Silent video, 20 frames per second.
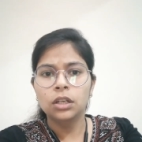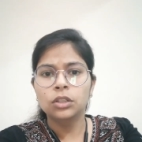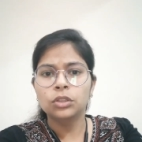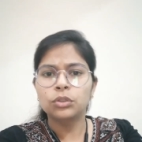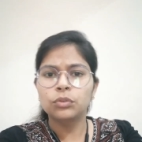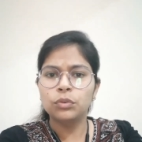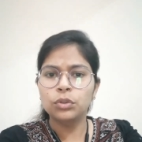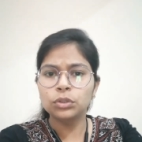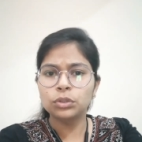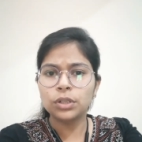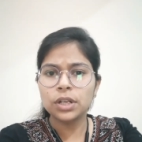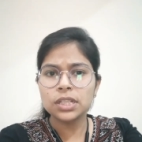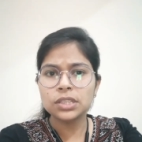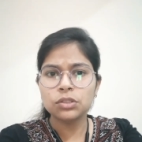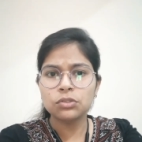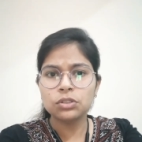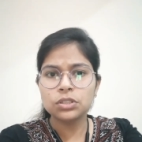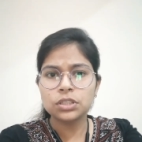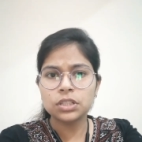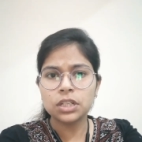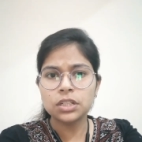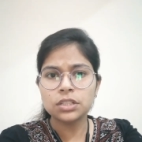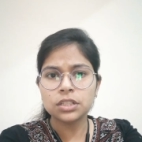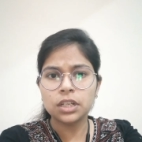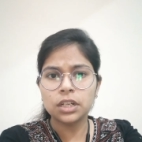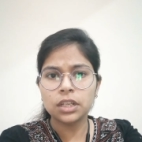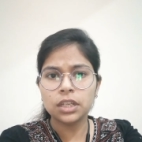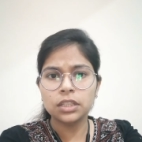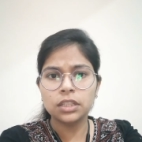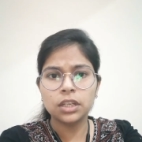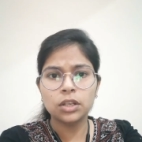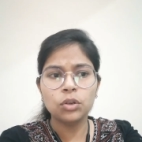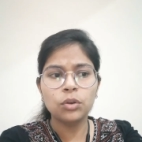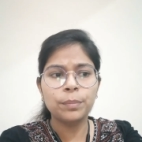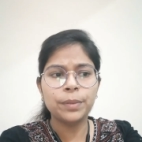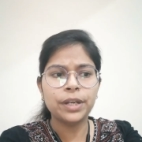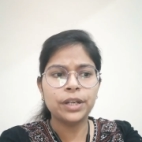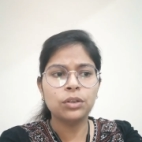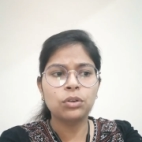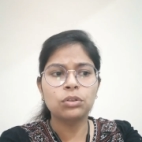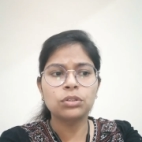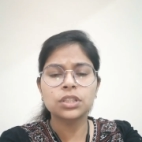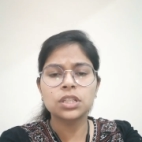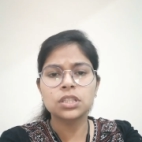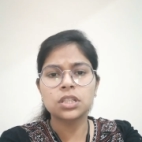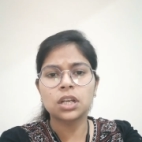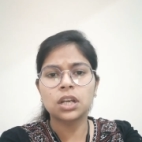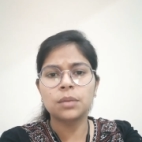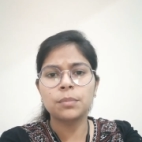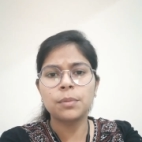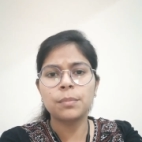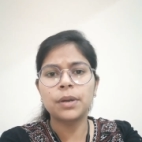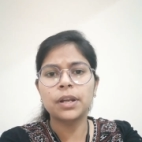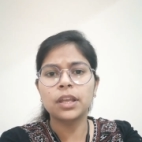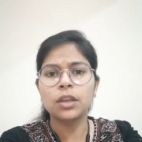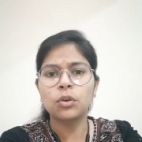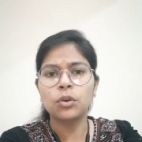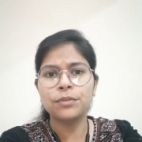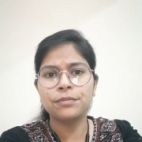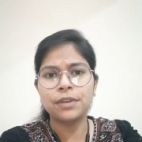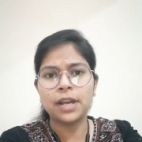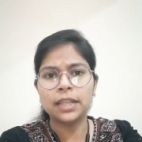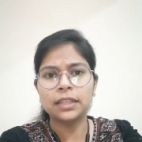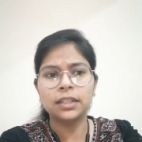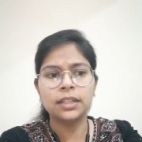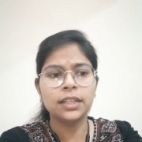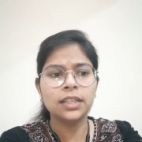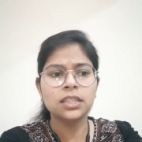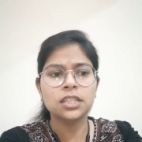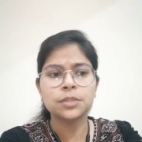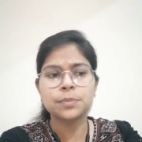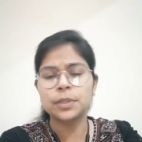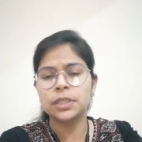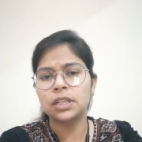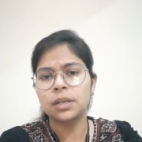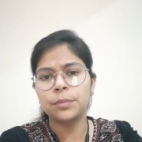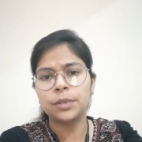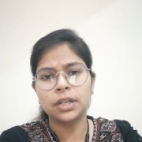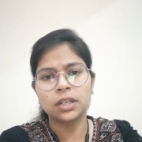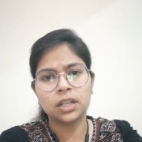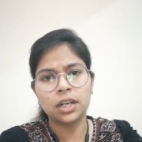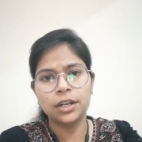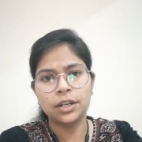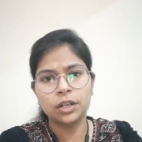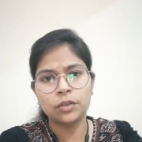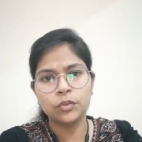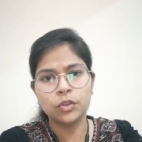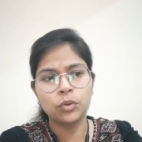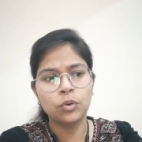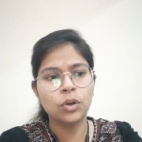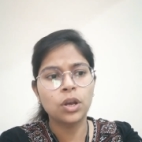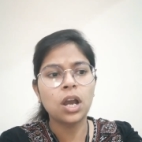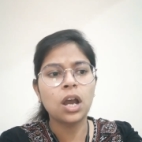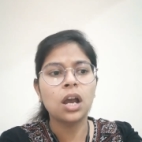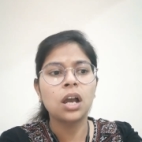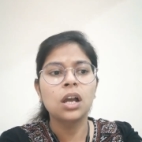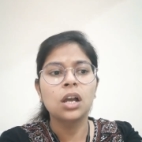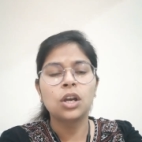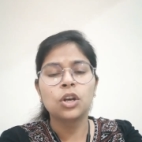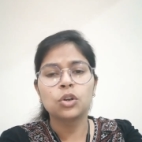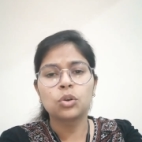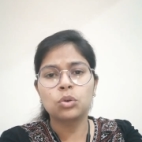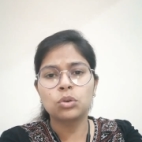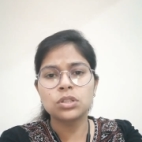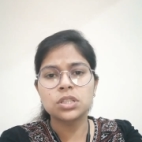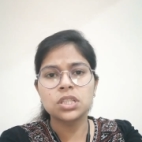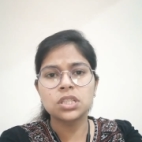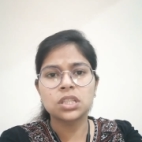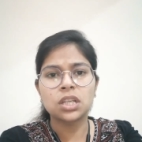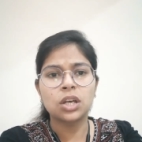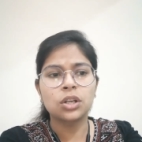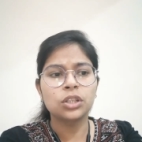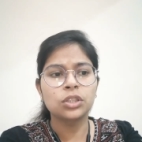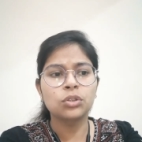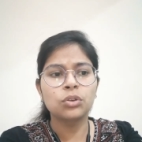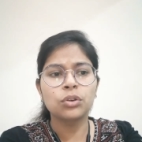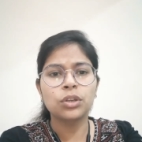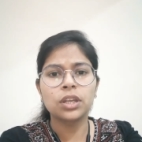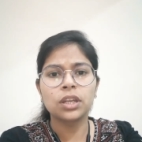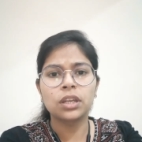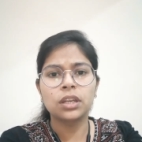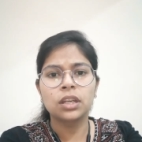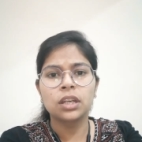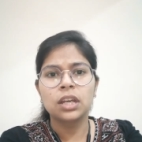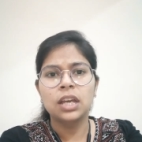तो वो थोड़ा सा और सर्च करके देख लो पेड कोर्स के चक्कर में पड़ के कोई फायदा नहीं है दस पंद्रह मिनट का इंटरव्यू होगा कोर्सेज खरीदोगे